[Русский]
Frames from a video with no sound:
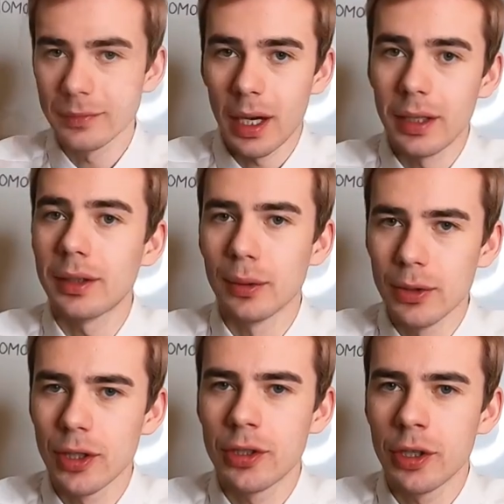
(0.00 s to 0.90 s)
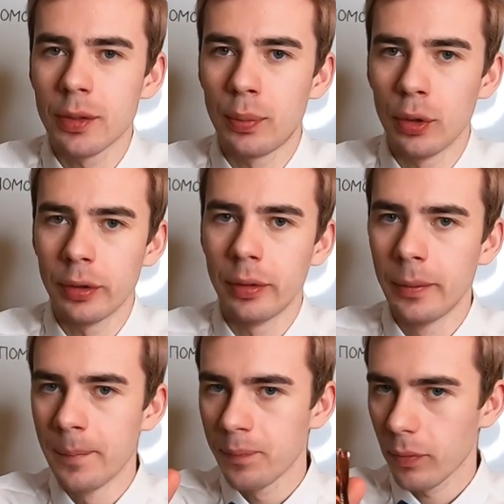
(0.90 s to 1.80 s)
А это уже джекпот.
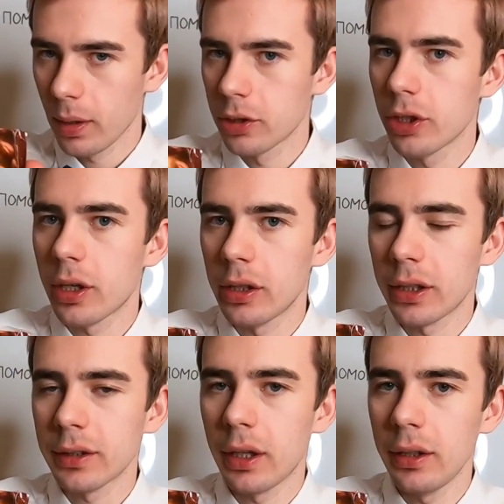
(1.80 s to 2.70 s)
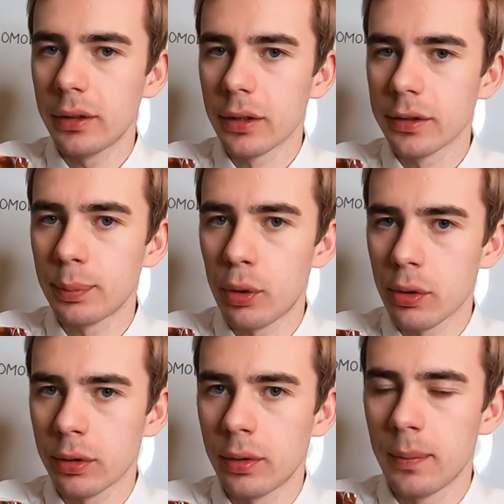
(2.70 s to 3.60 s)
Шоколадка Риттер
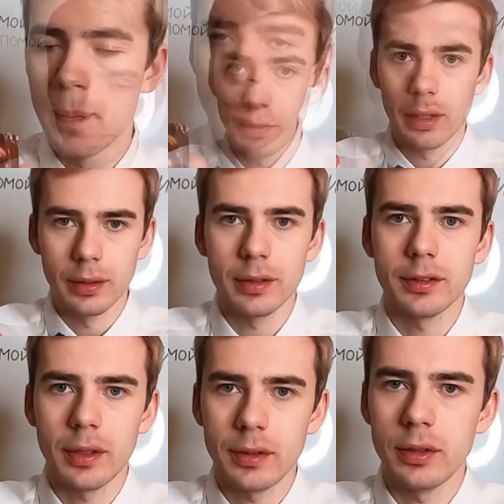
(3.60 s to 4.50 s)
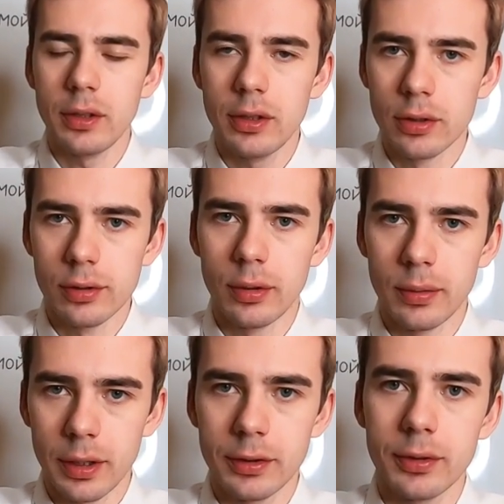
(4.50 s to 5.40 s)
Спорт. И она, кстати, не дешевая.